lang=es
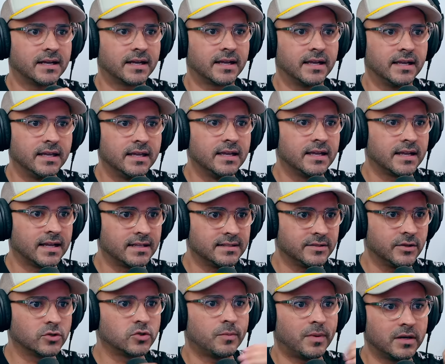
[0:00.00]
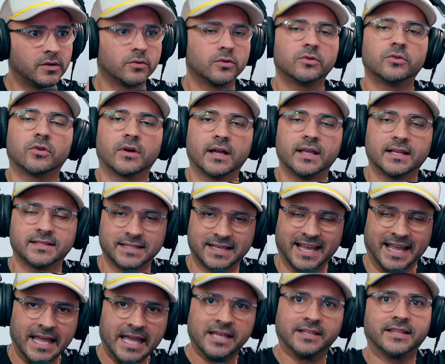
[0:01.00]
Que, han sido súper cool con ella. Así
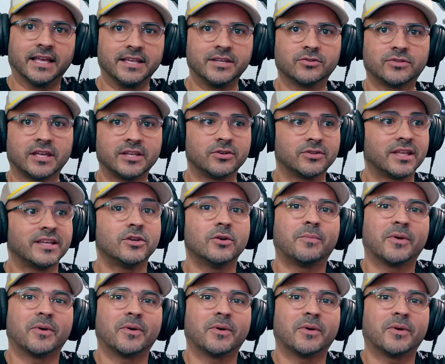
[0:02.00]
que thank you, thank you, thank you.